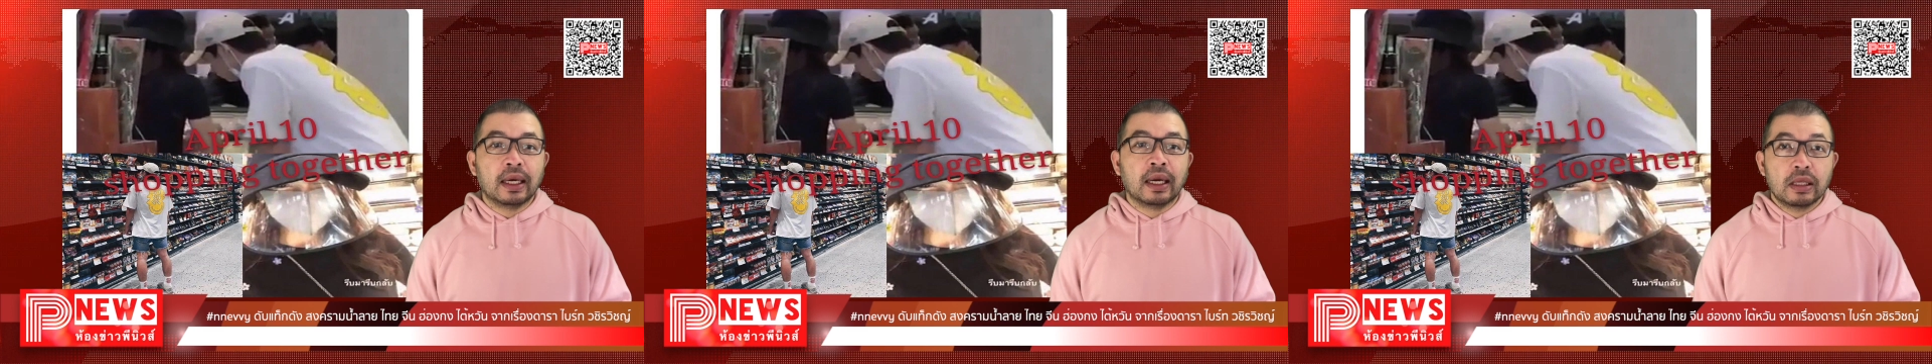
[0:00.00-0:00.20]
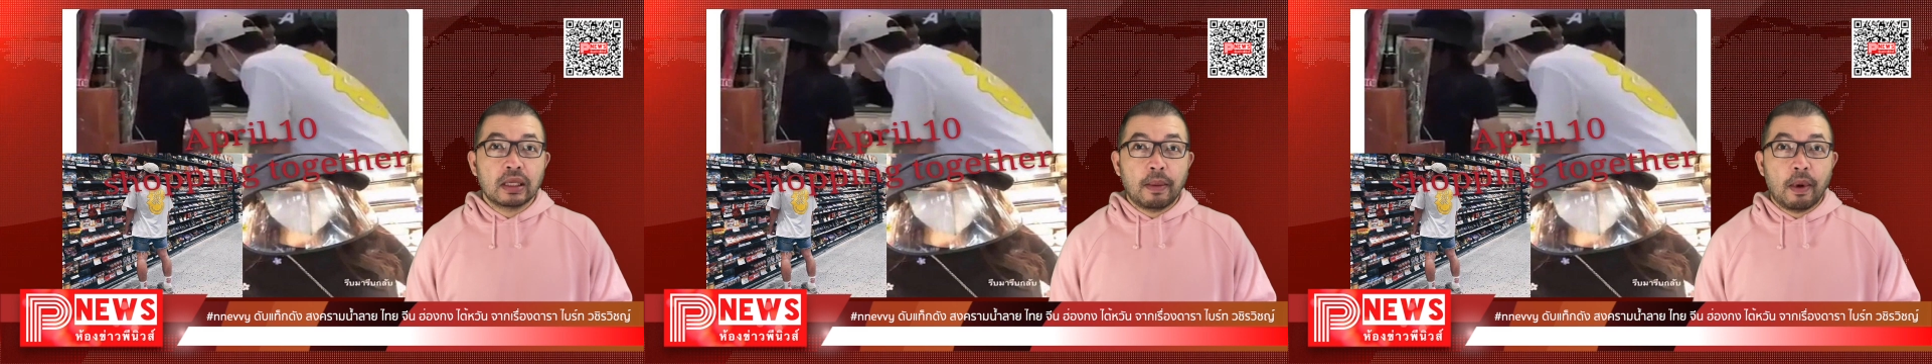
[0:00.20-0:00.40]

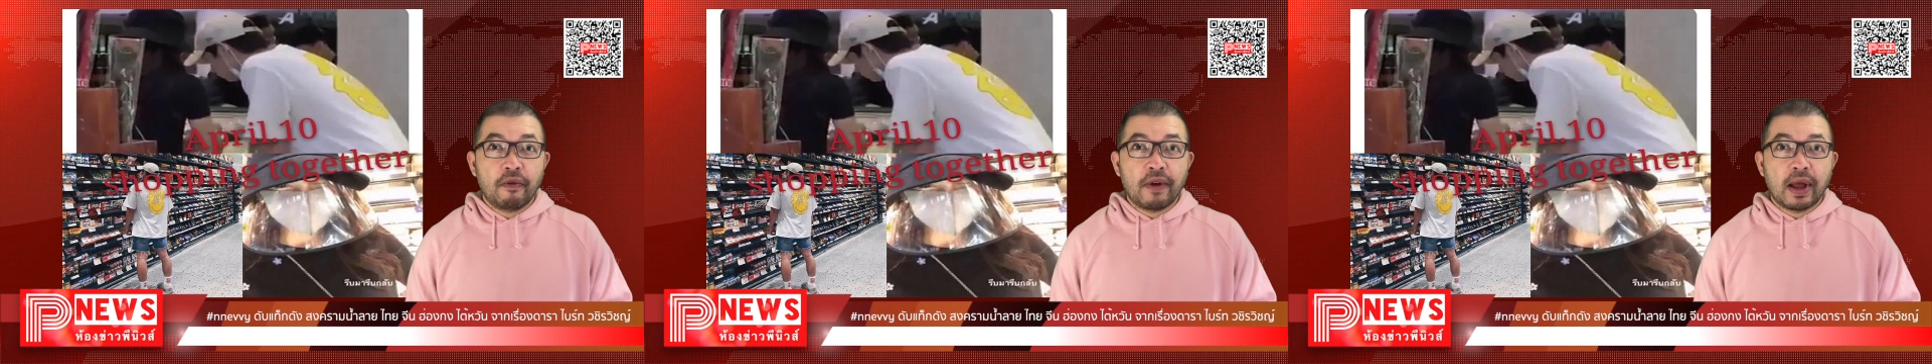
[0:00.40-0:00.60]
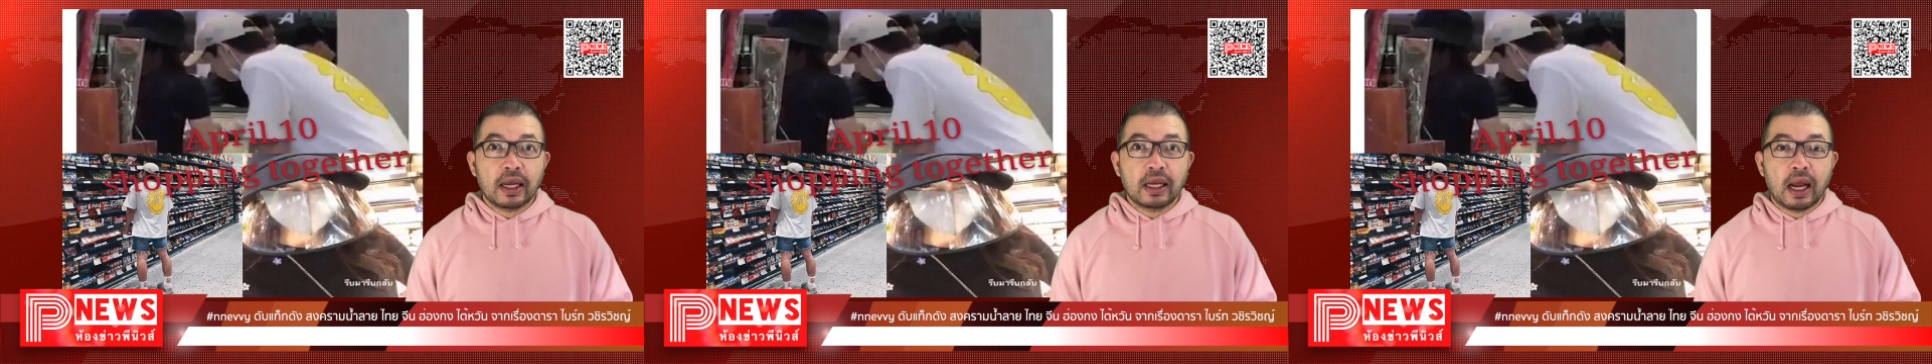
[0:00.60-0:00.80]
ทำเอาแฟ
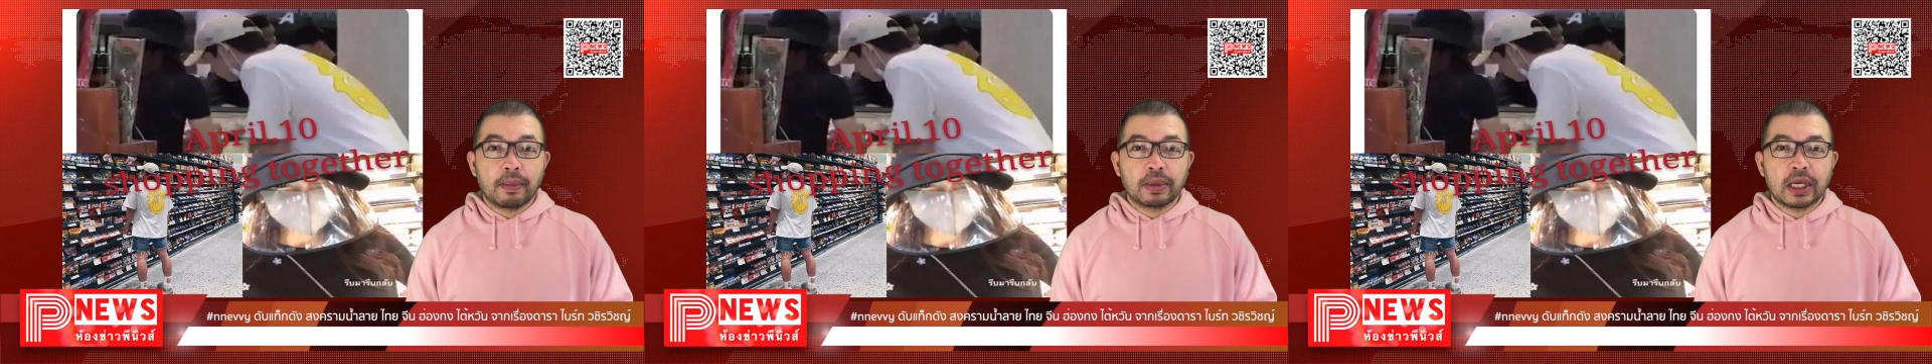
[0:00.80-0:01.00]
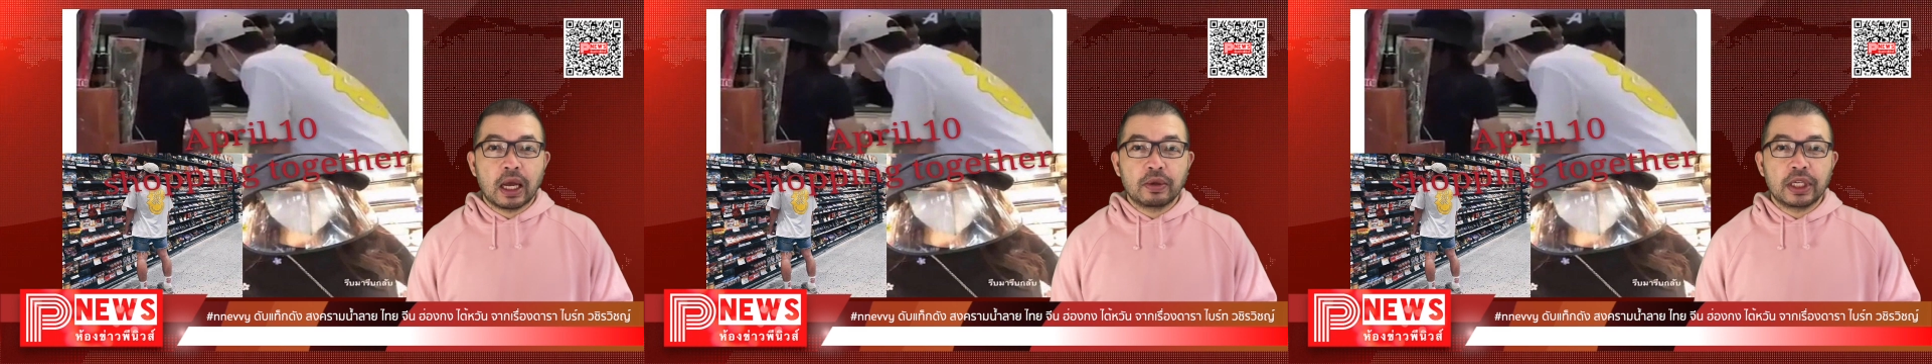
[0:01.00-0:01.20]
นคลับ
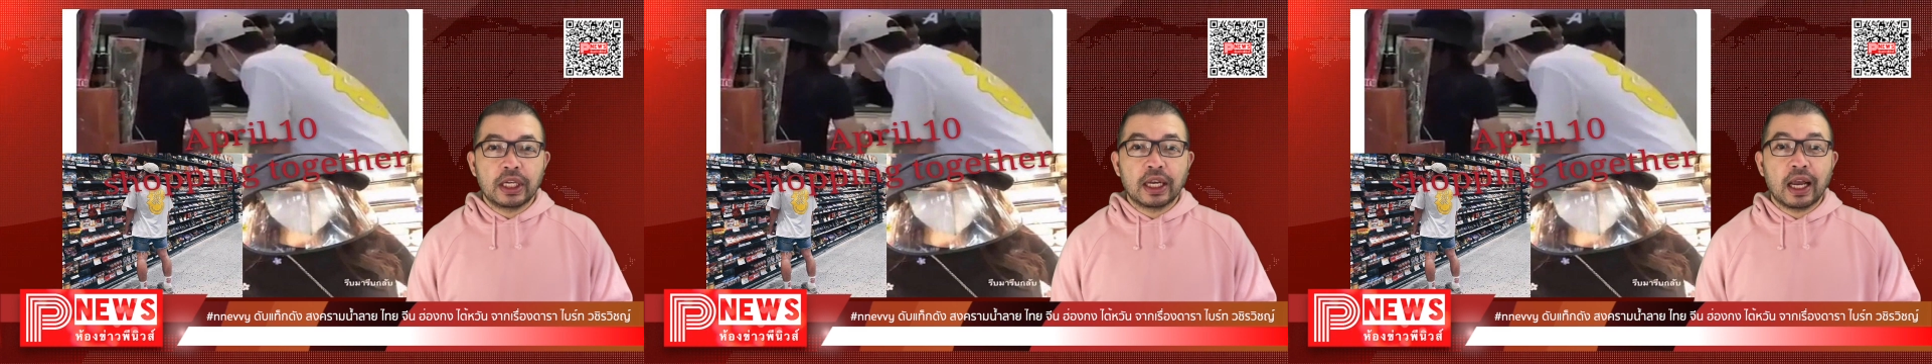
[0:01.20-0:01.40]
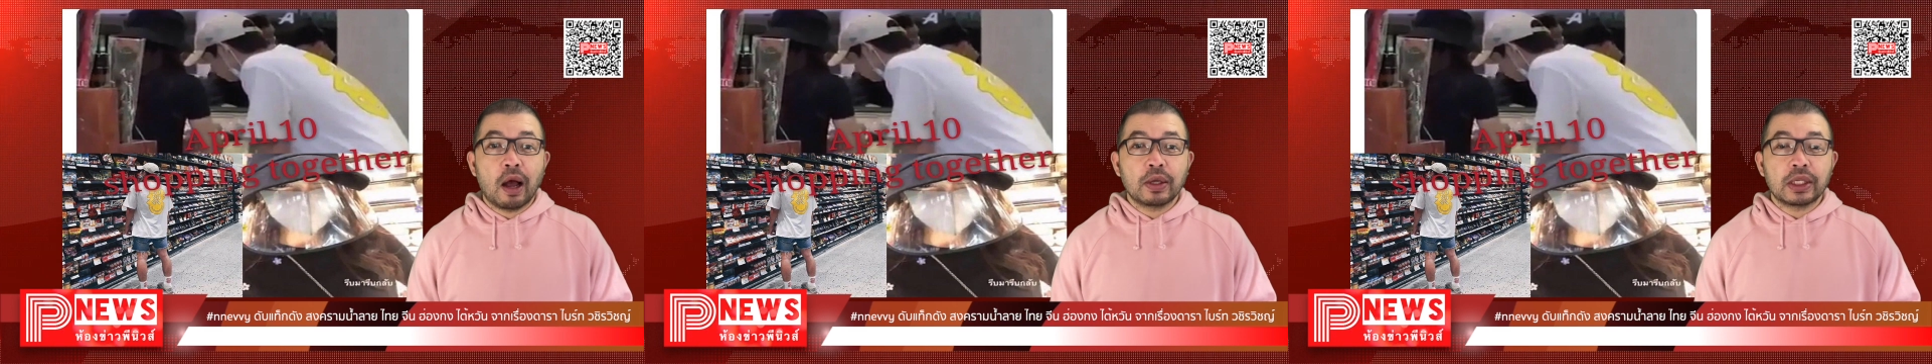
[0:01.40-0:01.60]
ชาวจีน
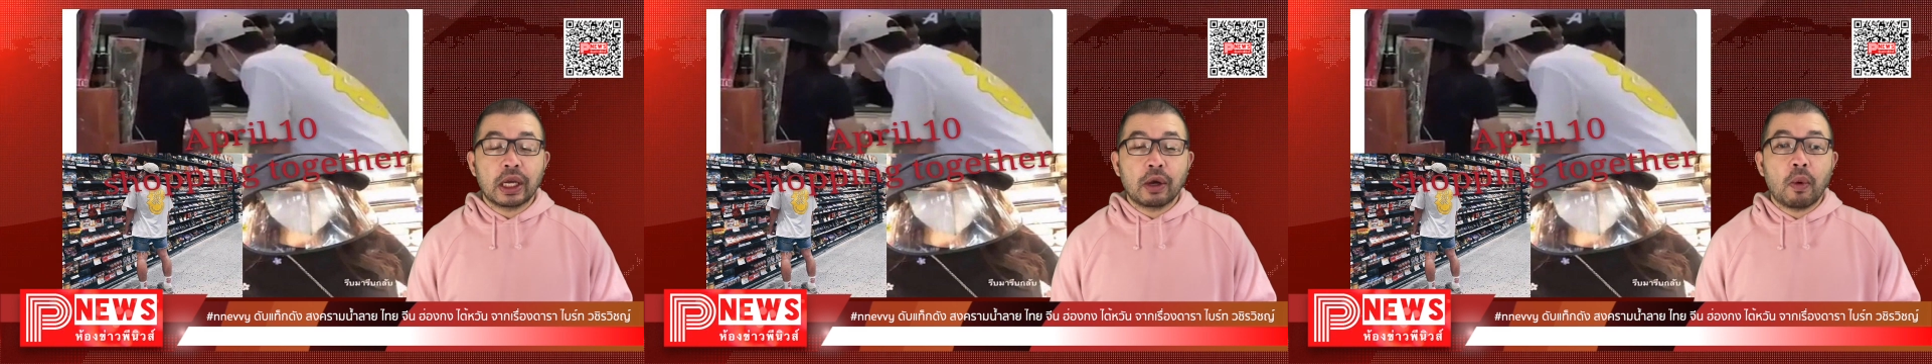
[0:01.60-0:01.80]
เข้าใจ